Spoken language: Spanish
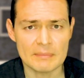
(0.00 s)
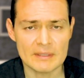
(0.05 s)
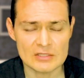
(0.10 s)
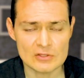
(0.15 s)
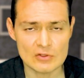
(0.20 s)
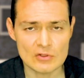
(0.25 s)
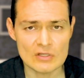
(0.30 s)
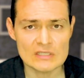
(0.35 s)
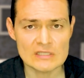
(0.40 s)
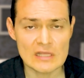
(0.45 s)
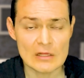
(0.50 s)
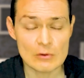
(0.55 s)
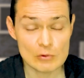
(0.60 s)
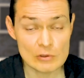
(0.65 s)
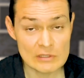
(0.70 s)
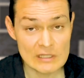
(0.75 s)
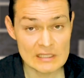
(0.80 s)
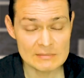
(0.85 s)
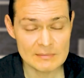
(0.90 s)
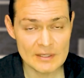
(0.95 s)
personas
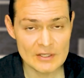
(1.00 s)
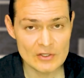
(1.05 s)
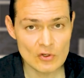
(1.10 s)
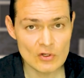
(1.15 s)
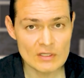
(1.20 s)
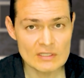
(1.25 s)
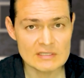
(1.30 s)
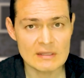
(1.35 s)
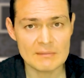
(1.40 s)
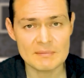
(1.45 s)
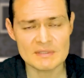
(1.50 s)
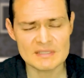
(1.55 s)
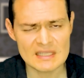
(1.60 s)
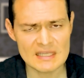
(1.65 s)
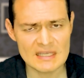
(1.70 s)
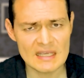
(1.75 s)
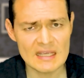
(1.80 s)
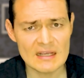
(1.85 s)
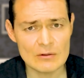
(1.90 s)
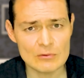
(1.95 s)
adultas mayores también
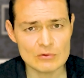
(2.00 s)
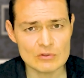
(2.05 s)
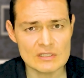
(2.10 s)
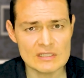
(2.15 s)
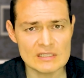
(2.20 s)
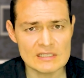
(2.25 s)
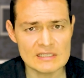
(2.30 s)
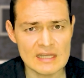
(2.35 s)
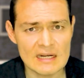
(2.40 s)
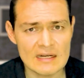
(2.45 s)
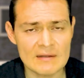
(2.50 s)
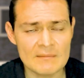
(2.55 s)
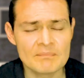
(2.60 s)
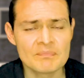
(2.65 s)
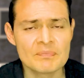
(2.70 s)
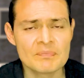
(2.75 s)
se llega a utilizar,